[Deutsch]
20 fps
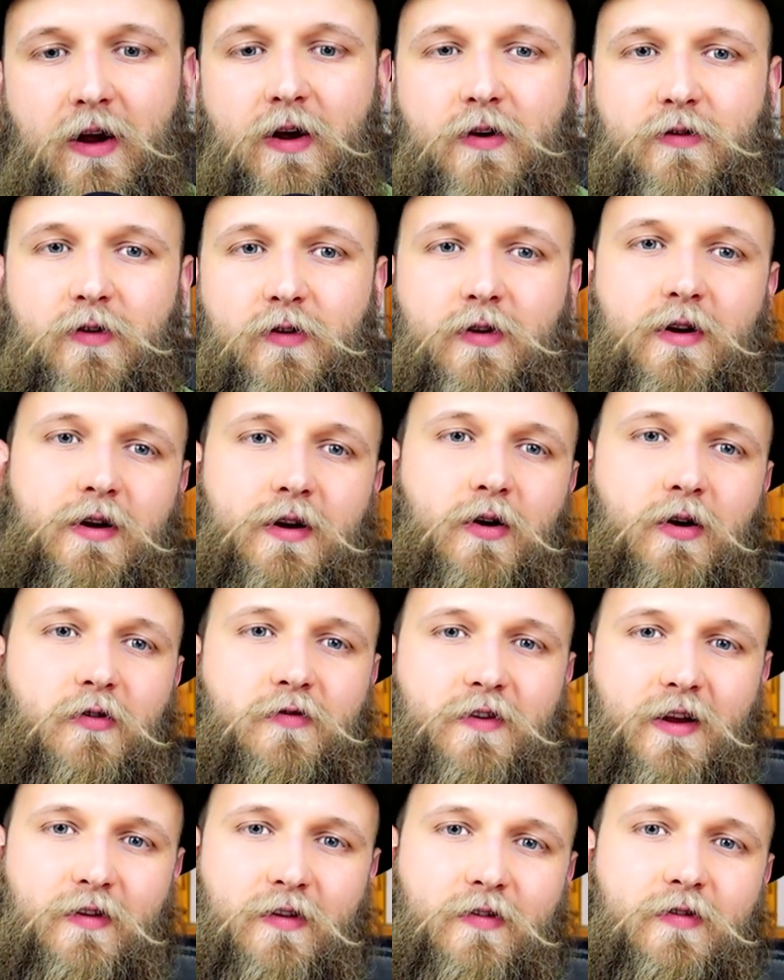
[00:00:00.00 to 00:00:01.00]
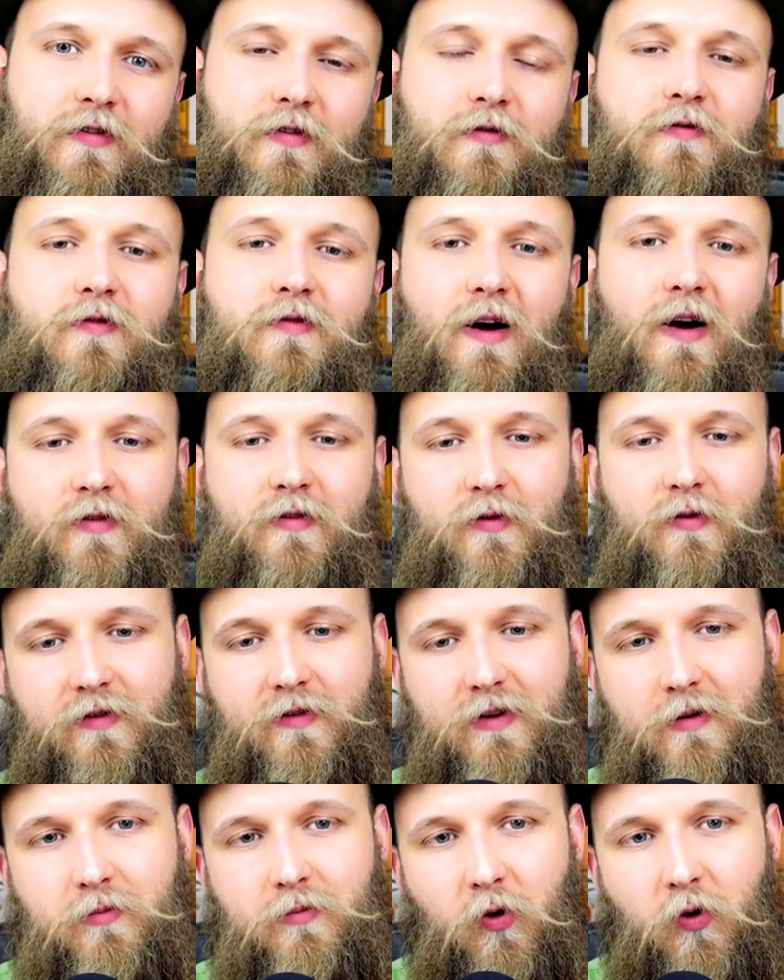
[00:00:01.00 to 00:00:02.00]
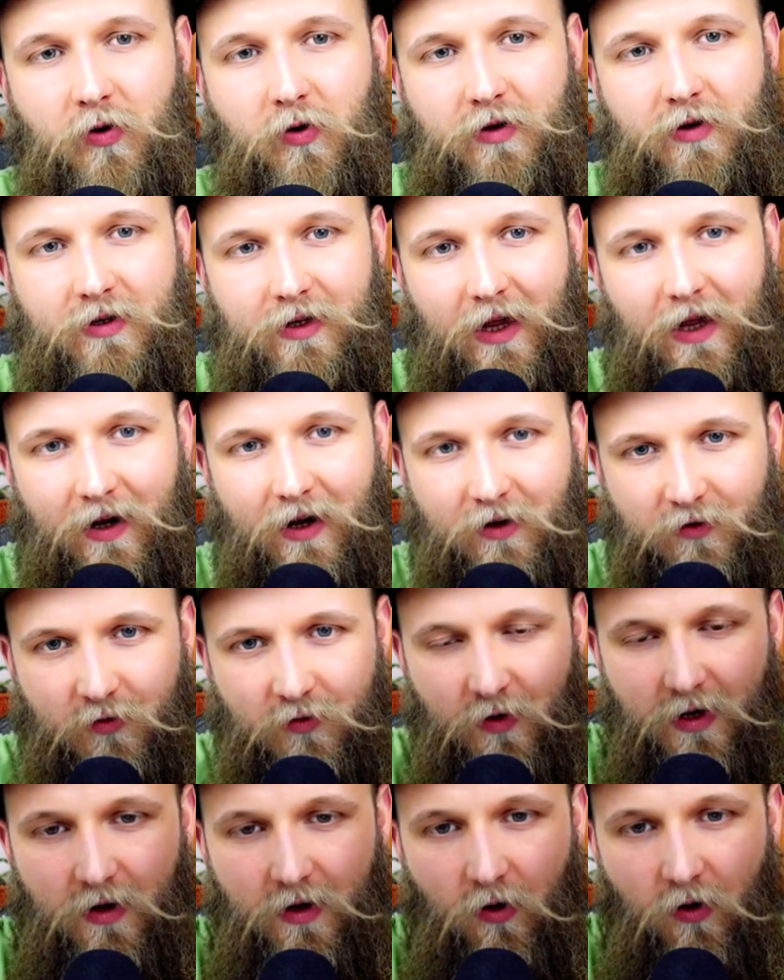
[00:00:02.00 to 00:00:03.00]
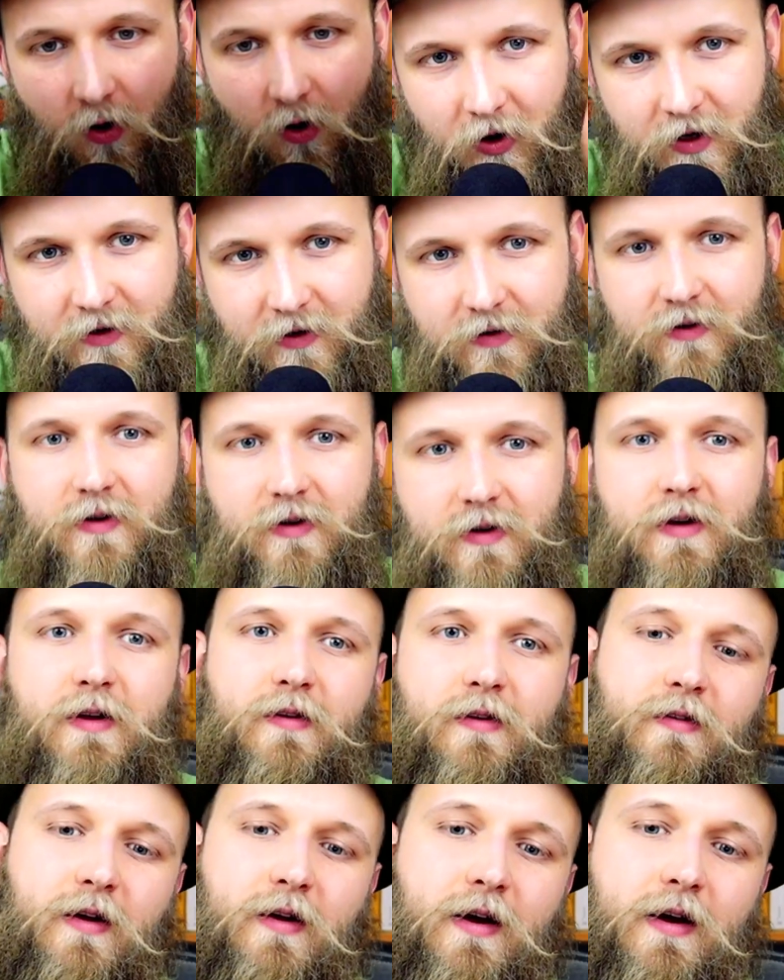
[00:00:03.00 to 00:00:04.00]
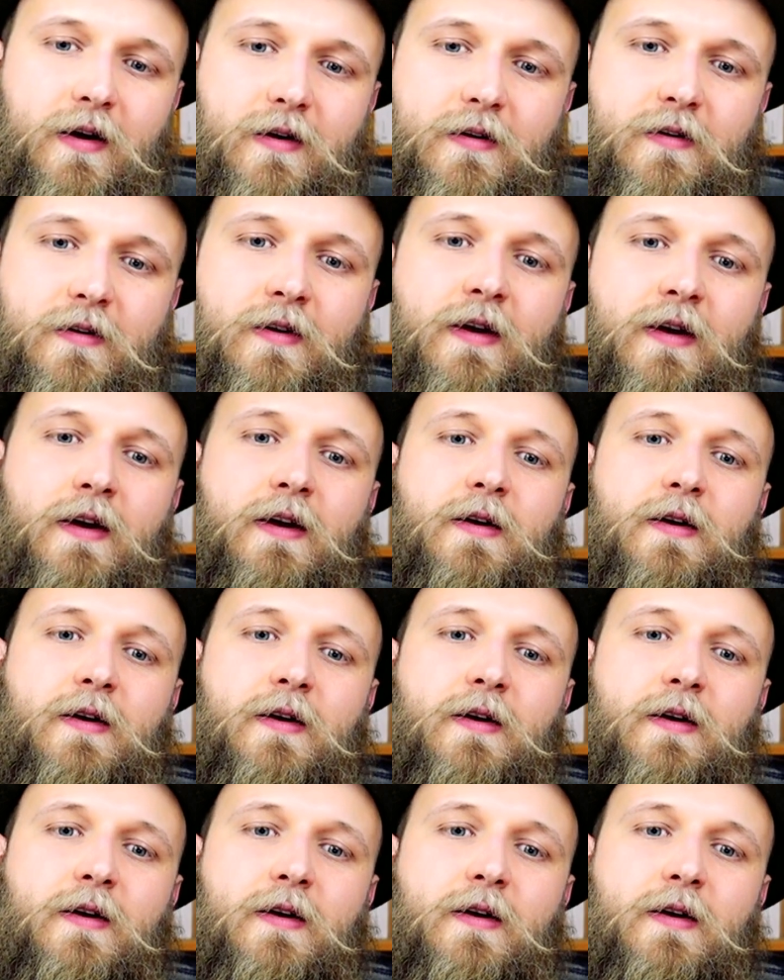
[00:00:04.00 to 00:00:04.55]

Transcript: sondern auf das, was uns der Boden aktuell heute sagt,